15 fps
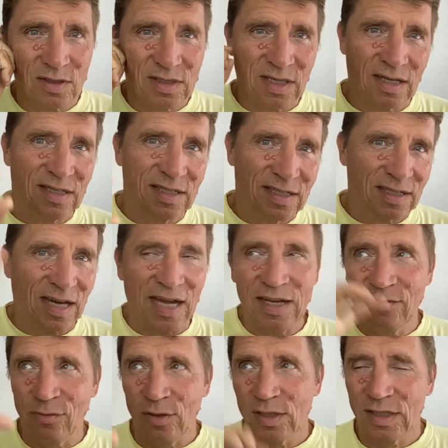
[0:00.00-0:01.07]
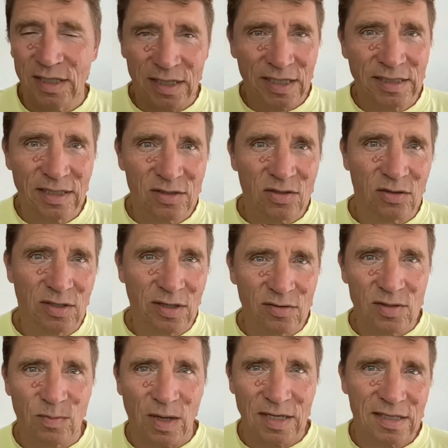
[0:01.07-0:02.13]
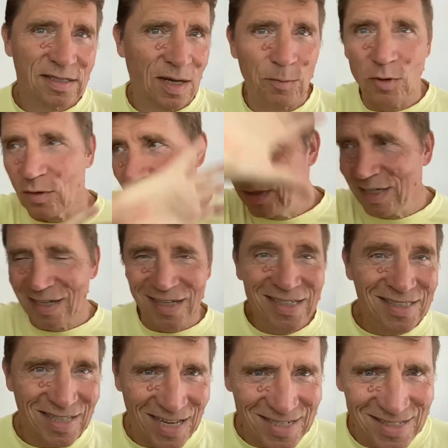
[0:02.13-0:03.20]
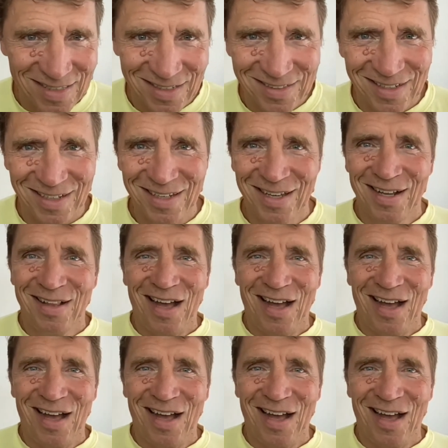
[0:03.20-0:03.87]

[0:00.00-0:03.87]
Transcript: dann die Reihenfolge, die richtige Sortierung zu machen. Das gab irgendwie eine riesen Excel-Datei.